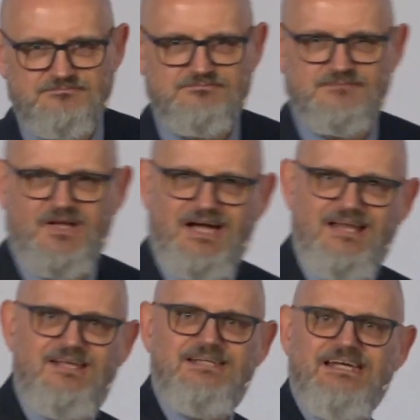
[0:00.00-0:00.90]
No
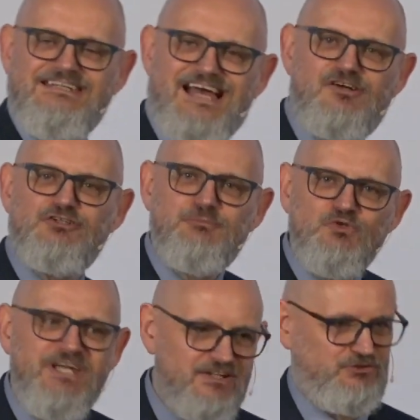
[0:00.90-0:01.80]
ale jakoś mu
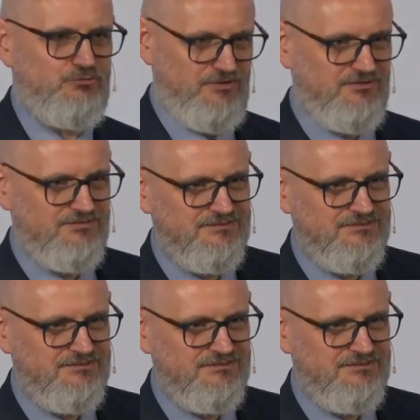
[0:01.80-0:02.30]
nie szło.